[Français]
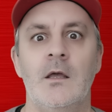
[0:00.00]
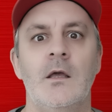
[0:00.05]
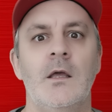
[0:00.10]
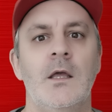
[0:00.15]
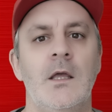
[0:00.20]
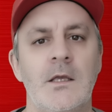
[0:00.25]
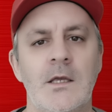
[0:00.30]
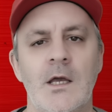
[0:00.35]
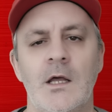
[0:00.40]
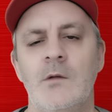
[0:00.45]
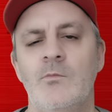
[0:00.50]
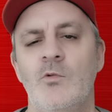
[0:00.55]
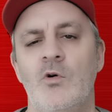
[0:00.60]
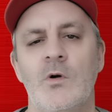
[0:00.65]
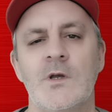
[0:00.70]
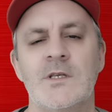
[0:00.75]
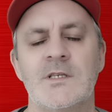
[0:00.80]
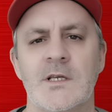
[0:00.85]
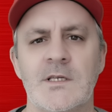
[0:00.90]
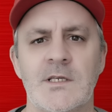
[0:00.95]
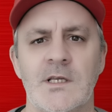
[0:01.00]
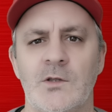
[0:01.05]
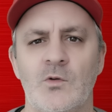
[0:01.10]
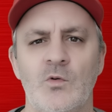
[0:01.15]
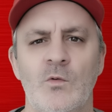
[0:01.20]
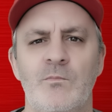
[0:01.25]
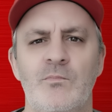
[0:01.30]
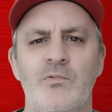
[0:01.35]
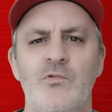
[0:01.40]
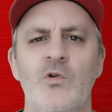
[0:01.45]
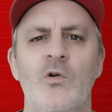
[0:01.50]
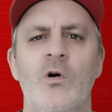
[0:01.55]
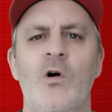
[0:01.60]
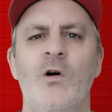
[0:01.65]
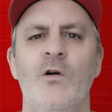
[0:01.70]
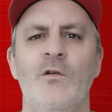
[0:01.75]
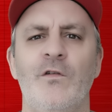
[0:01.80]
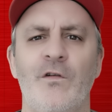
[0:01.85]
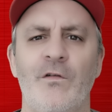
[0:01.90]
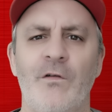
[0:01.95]
Également, et ça c'est ton plus
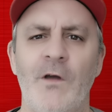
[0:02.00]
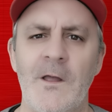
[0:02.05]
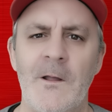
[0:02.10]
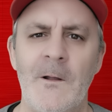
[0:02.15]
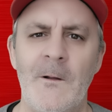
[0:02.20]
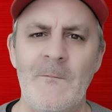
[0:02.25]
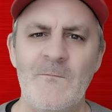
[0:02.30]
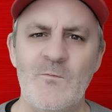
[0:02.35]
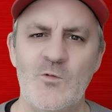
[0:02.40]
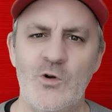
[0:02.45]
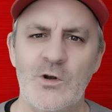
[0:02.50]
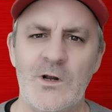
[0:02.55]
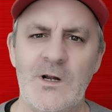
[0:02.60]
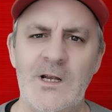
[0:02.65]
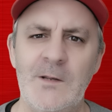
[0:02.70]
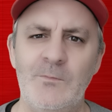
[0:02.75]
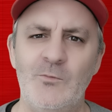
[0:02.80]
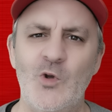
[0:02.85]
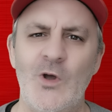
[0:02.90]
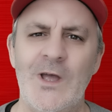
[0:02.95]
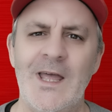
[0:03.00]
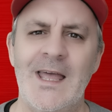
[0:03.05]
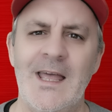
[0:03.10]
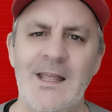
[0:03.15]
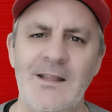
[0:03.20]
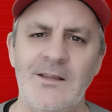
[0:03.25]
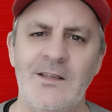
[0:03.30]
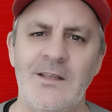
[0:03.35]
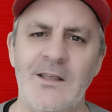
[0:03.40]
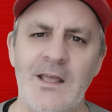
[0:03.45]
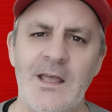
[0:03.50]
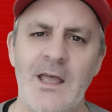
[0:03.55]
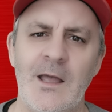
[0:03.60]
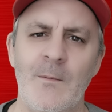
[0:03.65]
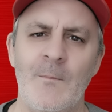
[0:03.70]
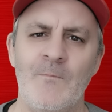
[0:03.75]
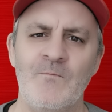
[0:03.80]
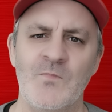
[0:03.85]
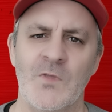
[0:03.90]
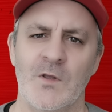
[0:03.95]
haut fait, le clip de
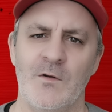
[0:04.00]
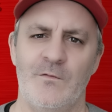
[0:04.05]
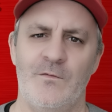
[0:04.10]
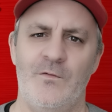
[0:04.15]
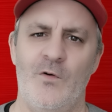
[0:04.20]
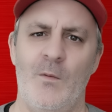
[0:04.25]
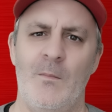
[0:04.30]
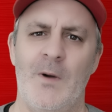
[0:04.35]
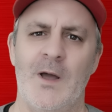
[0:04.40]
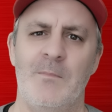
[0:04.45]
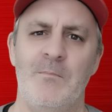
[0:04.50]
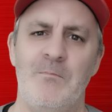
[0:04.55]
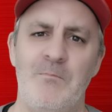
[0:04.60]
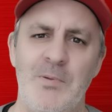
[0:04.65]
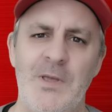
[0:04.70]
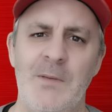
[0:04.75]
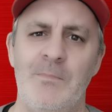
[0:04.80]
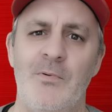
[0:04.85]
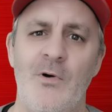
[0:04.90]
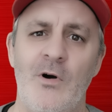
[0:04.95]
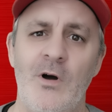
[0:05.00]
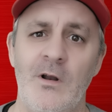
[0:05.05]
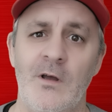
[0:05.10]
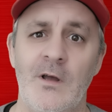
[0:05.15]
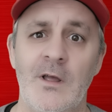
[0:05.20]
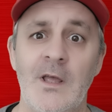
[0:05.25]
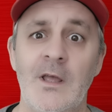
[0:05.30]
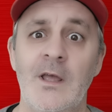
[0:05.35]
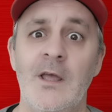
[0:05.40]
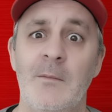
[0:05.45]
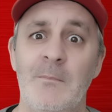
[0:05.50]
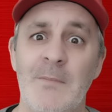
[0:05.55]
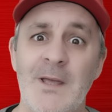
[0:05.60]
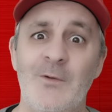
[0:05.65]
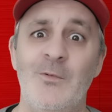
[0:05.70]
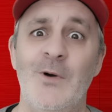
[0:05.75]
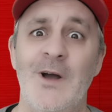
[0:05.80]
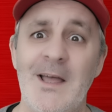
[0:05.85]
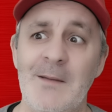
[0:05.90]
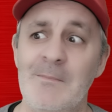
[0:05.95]
NTM, For My People. Mais
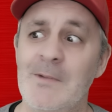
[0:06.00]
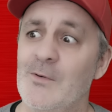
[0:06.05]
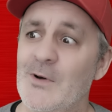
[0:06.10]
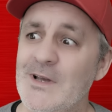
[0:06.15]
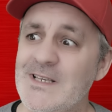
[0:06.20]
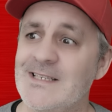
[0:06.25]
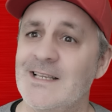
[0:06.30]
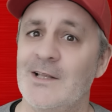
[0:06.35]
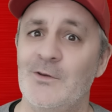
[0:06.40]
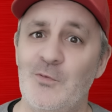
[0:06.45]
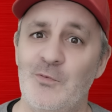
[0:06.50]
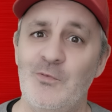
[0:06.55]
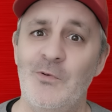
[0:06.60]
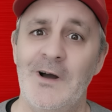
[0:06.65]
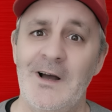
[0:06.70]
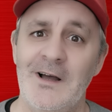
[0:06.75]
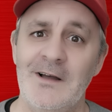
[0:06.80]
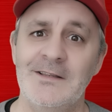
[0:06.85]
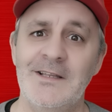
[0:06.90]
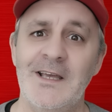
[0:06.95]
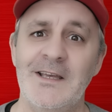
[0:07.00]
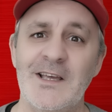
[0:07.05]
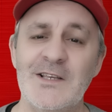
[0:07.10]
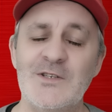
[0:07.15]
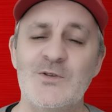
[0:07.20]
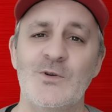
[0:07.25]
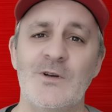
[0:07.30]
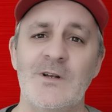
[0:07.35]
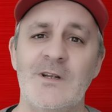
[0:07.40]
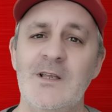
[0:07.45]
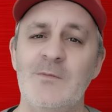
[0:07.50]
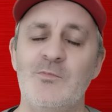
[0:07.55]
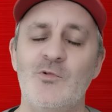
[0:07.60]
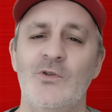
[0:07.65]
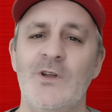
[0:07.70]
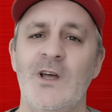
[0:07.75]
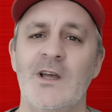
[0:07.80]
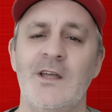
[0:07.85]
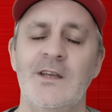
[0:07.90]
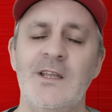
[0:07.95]
ouais, mais ouais, c'est toi derrière ce clip
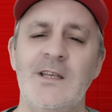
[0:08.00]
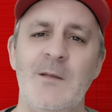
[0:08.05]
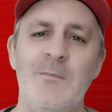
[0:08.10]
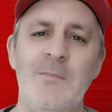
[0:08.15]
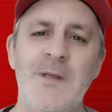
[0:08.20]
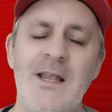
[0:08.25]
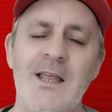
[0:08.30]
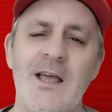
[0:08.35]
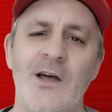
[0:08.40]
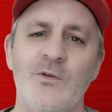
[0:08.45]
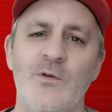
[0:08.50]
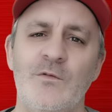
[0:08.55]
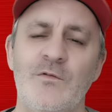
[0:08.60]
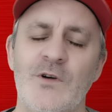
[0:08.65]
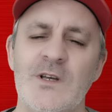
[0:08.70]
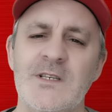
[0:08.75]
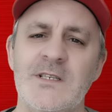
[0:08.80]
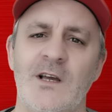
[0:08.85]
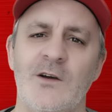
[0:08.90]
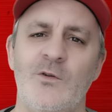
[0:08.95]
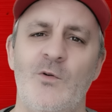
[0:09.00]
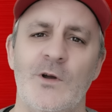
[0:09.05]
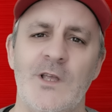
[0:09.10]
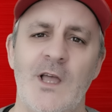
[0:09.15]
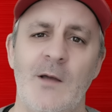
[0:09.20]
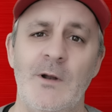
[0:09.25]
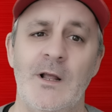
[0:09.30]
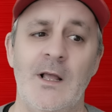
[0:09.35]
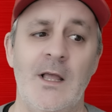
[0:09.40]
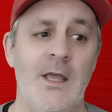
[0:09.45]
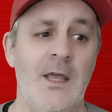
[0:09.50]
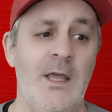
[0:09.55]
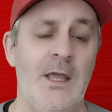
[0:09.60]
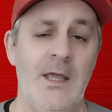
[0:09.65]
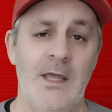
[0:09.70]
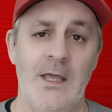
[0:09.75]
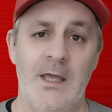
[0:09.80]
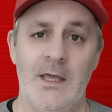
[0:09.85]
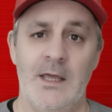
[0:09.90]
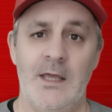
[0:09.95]
qu'on a regardé des milliards de fois, c'est incroyable.
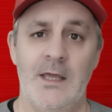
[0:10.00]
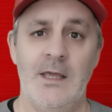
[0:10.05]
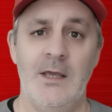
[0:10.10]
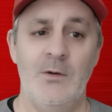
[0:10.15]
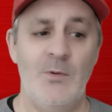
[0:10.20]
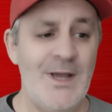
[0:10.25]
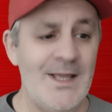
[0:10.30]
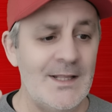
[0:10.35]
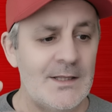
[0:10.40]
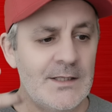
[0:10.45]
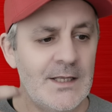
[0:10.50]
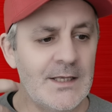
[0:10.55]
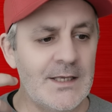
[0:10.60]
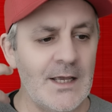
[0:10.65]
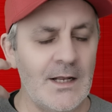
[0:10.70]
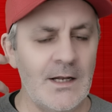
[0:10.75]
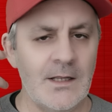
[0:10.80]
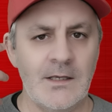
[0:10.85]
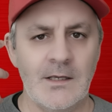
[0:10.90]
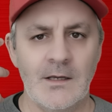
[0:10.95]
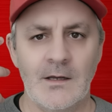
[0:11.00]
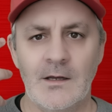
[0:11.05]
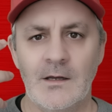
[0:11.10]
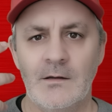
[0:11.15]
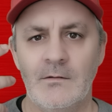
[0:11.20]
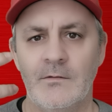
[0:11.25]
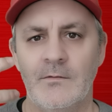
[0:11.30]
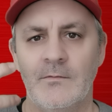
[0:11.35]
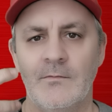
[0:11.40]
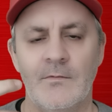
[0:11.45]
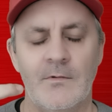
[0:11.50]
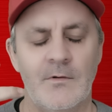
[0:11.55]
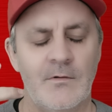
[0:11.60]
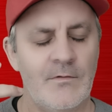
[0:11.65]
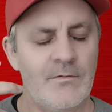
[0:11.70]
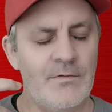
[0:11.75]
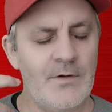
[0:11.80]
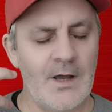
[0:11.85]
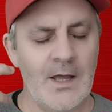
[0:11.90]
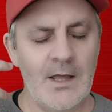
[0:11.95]
Et ouais, t'es quelqu'un,
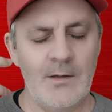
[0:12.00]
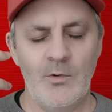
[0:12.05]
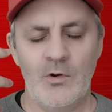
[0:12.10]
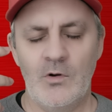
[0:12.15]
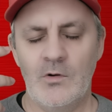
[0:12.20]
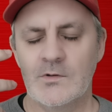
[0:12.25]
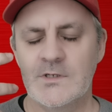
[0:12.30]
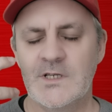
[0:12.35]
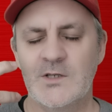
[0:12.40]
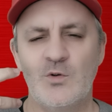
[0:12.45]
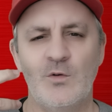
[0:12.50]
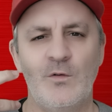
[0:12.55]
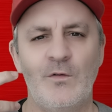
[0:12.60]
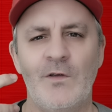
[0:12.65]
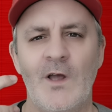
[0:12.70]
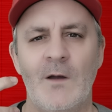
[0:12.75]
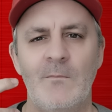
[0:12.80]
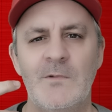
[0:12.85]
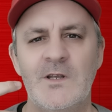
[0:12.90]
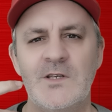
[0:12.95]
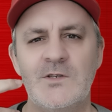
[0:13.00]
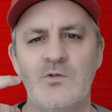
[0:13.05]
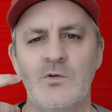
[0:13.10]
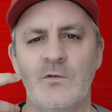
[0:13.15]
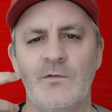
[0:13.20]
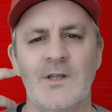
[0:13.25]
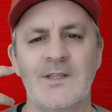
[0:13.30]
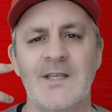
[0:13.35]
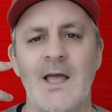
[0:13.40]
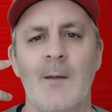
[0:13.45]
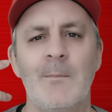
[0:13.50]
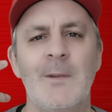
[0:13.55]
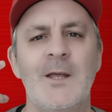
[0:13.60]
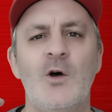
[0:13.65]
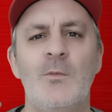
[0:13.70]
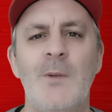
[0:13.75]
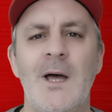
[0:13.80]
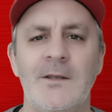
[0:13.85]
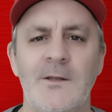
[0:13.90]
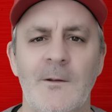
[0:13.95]
vraiment, si tu fermes les yeux, enfin t'es un
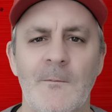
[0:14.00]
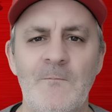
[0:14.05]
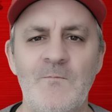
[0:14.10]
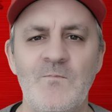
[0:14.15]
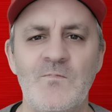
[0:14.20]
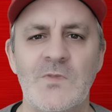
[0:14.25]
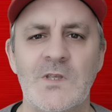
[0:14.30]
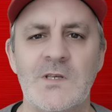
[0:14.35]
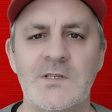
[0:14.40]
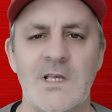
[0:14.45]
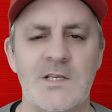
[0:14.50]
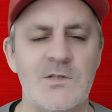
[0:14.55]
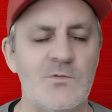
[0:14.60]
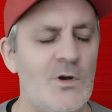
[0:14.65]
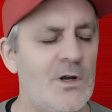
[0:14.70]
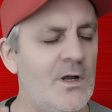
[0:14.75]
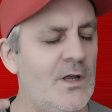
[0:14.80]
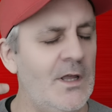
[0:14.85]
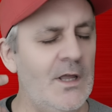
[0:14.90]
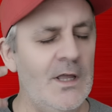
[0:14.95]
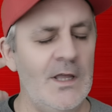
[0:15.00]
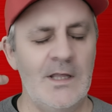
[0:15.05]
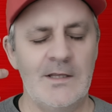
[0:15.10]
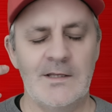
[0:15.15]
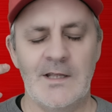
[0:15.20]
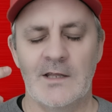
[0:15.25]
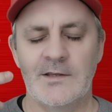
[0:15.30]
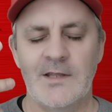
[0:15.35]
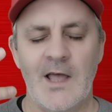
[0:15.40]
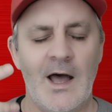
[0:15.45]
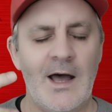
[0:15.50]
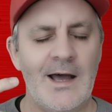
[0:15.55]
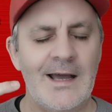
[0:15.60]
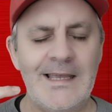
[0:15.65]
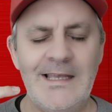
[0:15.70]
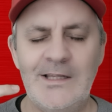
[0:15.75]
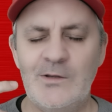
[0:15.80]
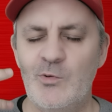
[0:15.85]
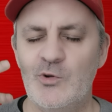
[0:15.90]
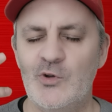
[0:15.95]
mélomane, ça se voit, t'as as un
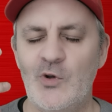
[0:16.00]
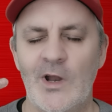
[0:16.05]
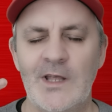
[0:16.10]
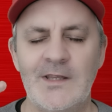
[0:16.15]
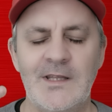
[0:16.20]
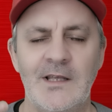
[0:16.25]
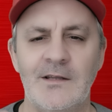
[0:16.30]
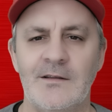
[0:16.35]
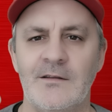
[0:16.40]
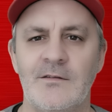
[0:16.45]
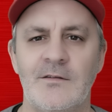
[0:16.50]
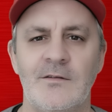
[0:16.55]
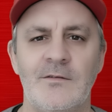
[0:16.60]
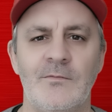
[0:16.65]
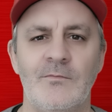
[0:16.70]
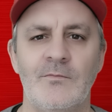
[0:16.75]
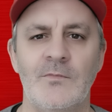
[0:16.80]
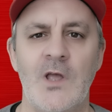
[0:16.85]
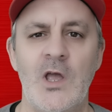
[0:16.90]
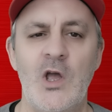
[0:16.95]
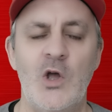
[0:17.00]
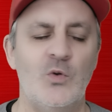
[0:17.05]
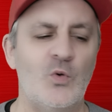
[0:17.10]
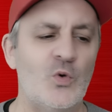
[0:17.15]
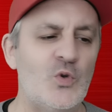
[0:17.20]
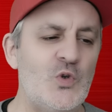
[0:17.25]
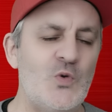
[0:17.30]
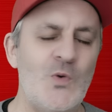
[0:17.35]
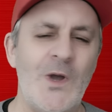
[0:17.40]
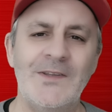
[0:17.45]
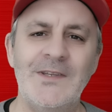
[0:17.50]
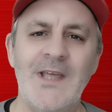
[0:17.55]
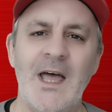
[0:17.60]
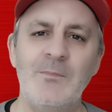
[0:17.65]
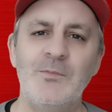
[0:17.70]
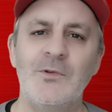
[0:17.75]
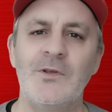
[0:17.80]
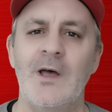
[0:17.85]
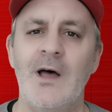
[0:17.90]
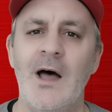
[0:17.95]
rythme dans la tête. Donc tu
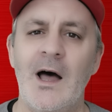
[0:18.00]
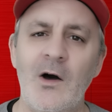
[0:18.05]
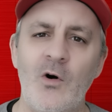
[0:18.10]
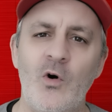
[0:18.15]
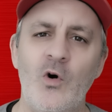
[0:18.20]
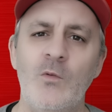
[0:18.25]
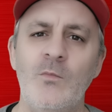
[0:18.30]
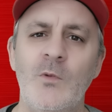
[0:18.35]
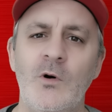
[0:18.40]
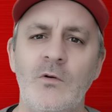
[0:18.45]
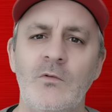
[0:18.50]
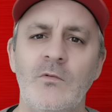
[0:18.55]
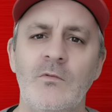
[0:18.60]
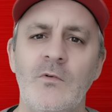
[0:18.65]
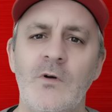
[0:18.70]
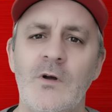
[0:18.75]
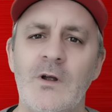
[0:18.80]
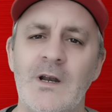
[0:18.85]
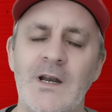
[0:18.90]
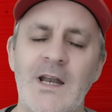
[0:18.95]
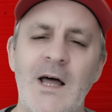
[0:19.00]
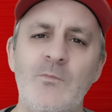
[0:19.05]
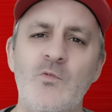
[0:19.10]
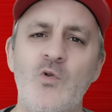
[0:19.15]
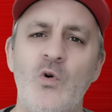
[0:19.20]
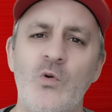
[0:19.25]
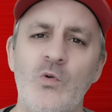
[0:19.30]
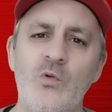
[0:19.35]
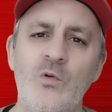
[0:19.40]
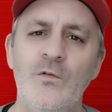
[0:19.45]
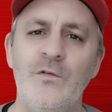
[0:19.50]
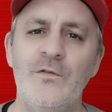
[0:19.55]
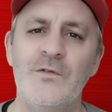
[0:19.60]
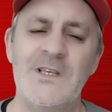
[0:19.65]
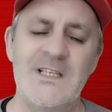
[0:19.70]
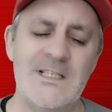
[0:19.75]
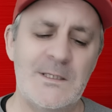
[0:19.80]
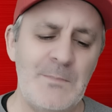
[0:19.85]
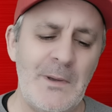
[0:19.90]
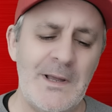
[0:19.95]
adaptes un roman, l'amour ouf
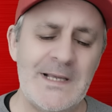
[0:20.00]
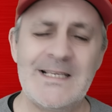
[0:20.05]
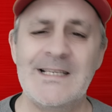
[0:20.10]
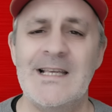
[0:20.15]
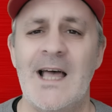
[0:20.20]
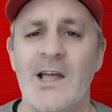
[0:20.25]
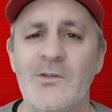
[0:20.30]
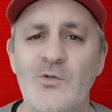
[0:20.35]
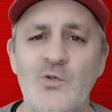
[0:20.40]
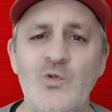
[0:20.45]
qui se passe à